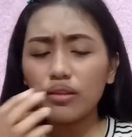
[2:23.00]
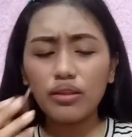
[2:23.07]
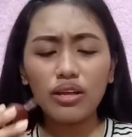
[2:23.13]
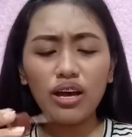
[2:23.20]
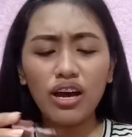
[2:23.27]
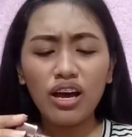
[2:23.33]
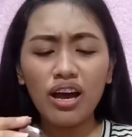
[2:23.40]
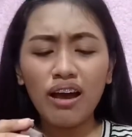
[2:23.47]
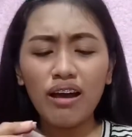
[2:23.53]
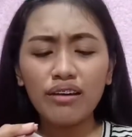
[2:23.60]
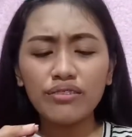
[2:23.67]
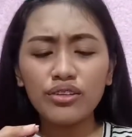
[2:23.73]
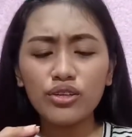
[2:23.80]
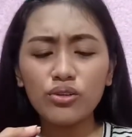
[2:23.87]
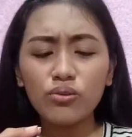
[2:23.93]

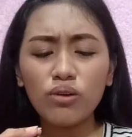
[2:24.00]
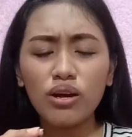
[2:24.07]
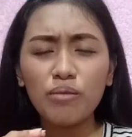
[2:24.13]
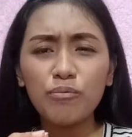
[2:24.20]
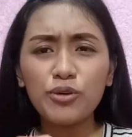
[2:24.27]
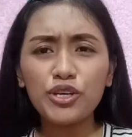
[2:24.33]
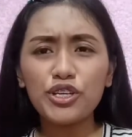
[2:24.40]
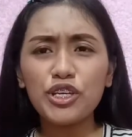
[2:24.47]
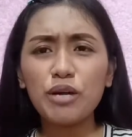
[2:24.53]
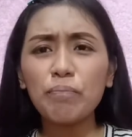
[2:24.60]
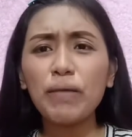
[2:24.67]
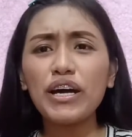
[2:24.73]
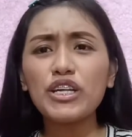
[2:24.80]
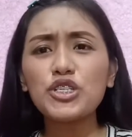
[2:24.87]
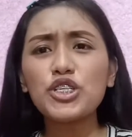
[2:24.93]
Nakaka-addict yung amoy niya.
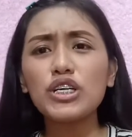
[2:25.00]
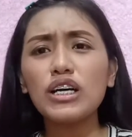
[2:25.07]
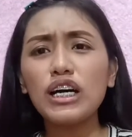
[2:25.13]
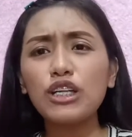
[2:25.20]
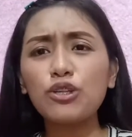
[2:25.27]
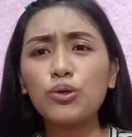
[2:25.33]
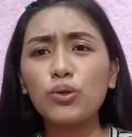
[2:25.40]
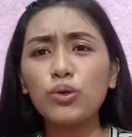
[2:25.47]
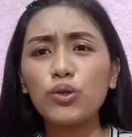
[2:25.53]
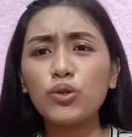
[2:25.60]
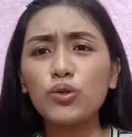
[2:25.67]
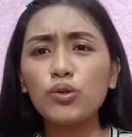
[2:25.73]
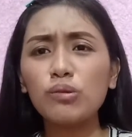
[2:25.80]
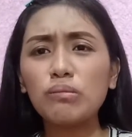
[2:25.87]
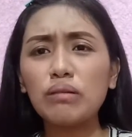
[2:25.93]
Para siyang ano,
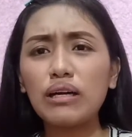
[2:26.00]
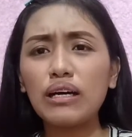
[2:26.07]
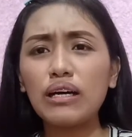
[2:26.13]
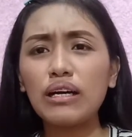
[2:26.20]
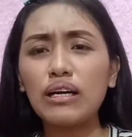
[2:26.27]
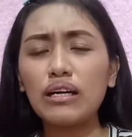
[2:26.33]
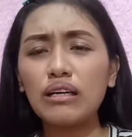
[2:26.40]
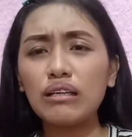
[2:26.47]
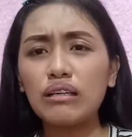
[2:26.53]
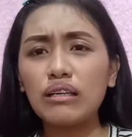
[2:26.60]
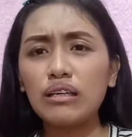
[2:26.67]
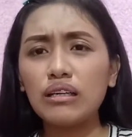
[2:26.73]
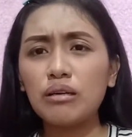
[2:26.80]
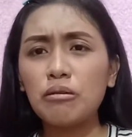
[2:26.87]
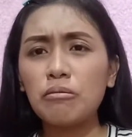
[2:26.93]
yung mga,
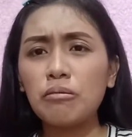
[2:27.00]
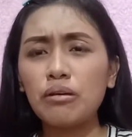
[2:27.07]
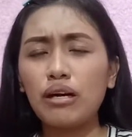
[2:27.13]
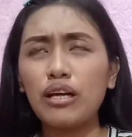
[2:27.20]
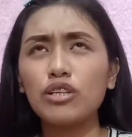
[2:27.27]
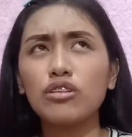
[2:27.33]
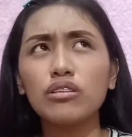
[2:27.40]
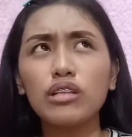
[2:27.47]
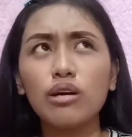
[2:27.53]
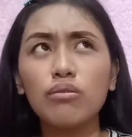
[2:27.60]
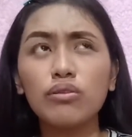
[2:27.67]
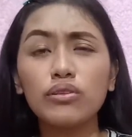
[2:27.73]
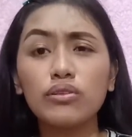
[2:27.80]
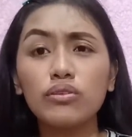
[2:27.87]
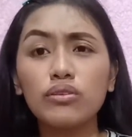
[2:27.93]
anong
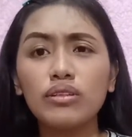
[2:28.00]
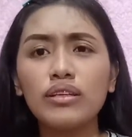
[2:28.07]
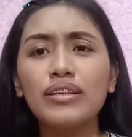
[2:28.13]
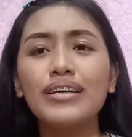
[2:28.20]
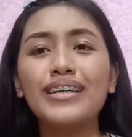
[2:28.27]
tawag doon?